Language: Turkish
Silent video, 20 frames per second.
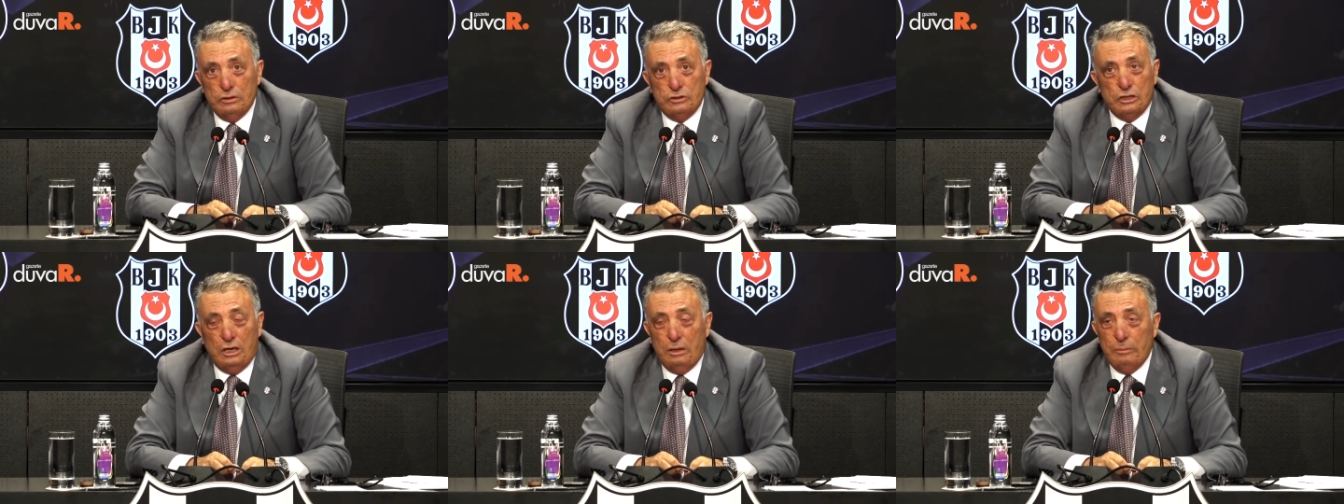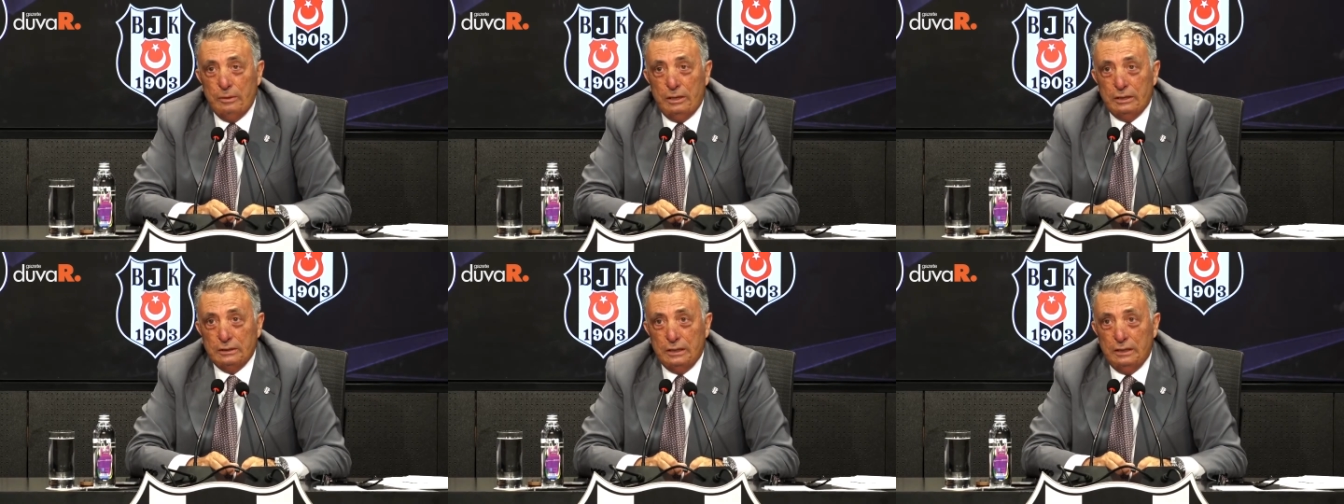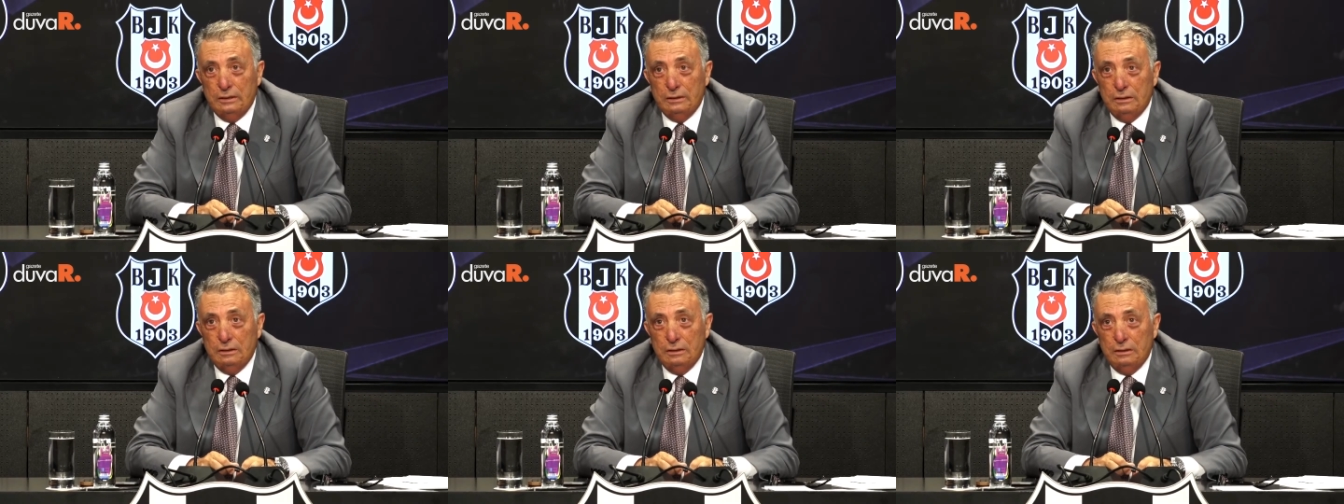
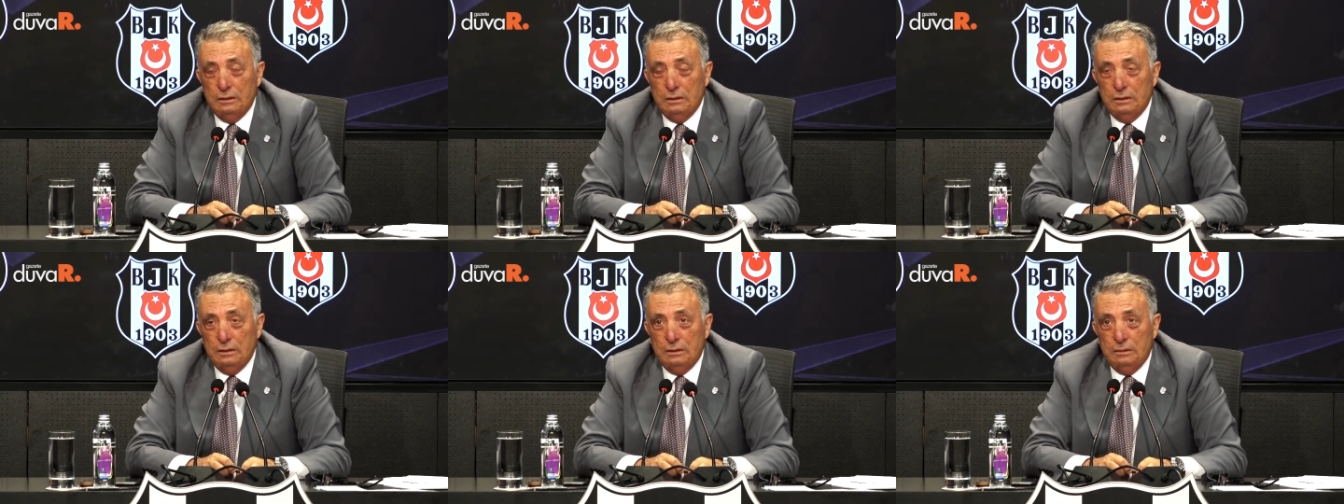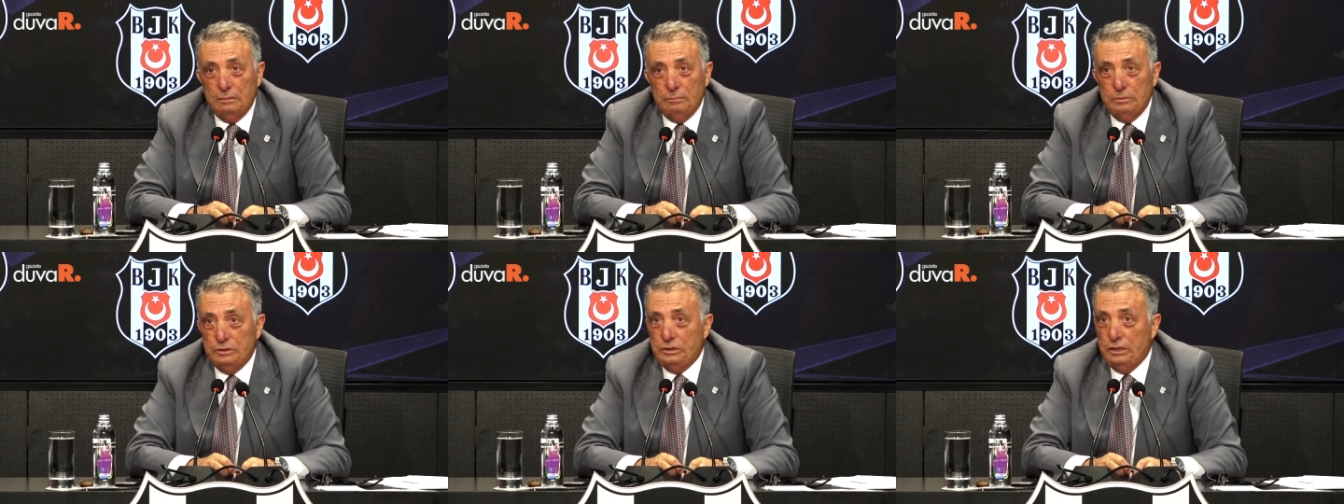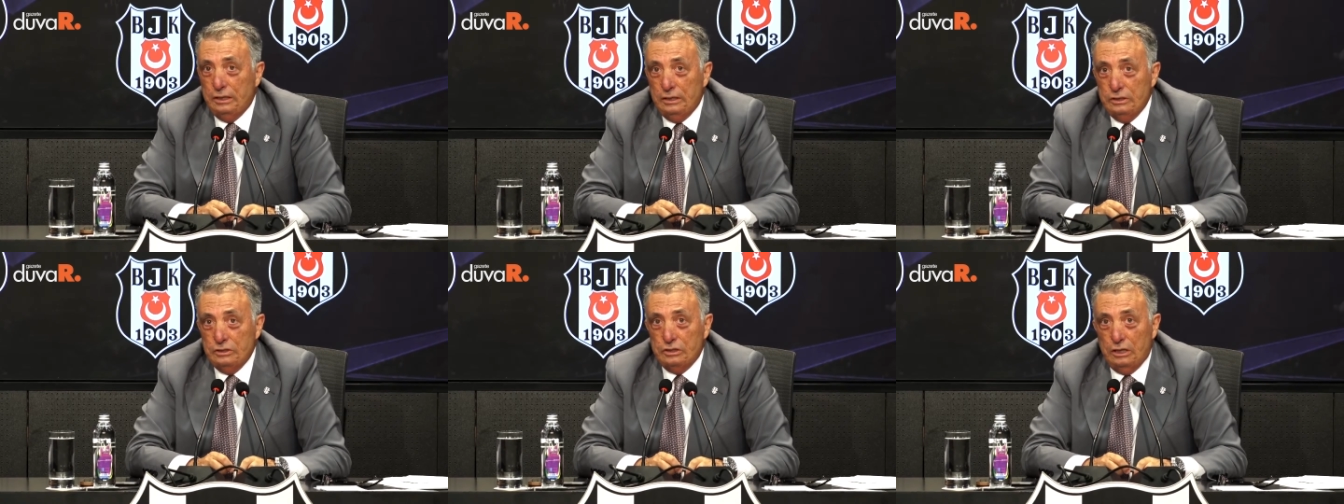Camiadan bir
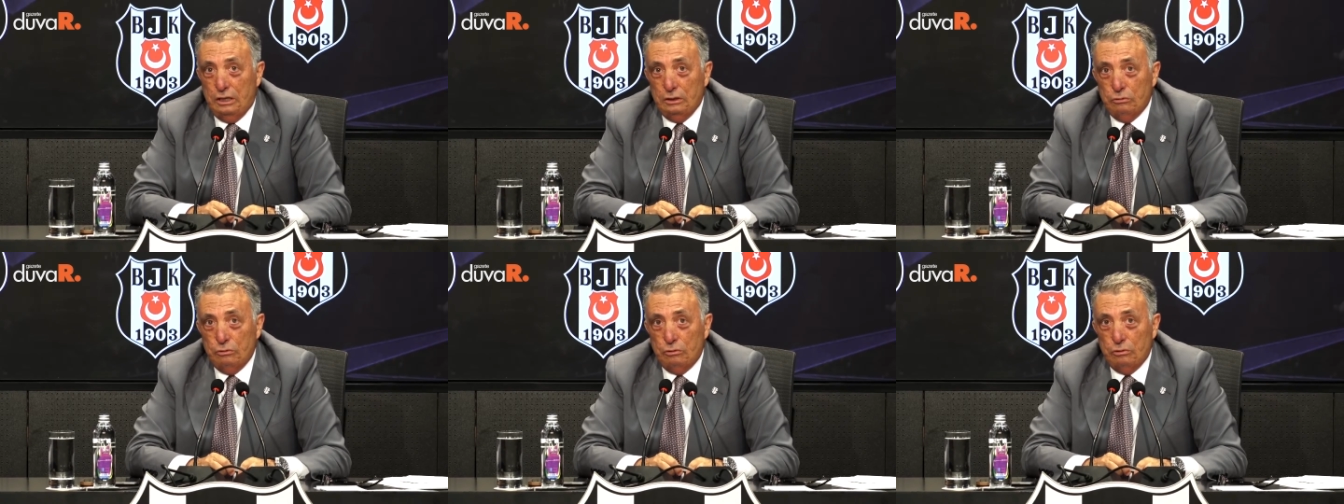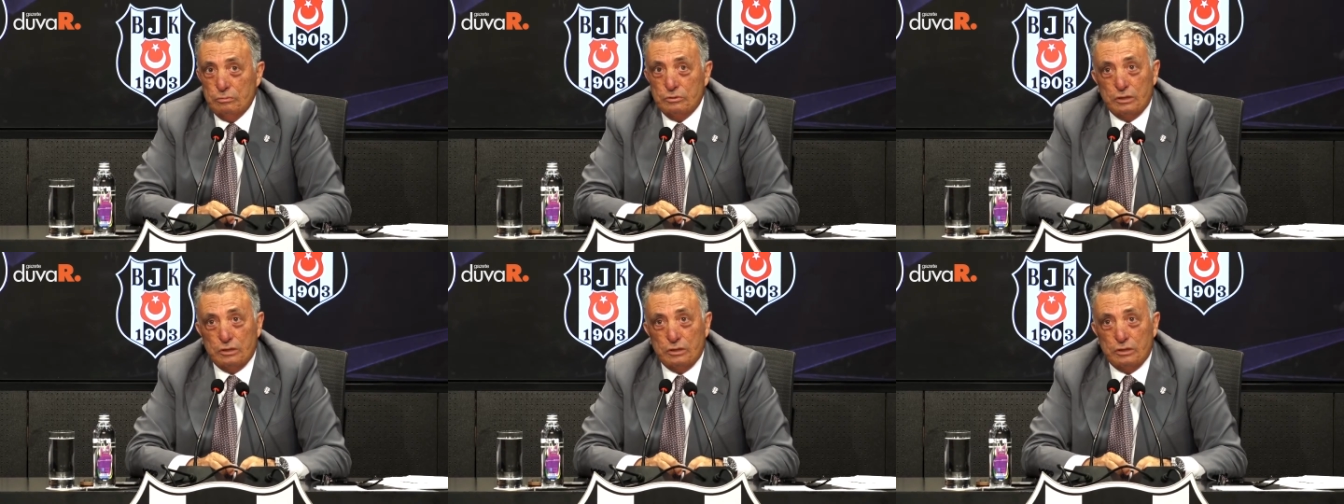şey rica ediyorum.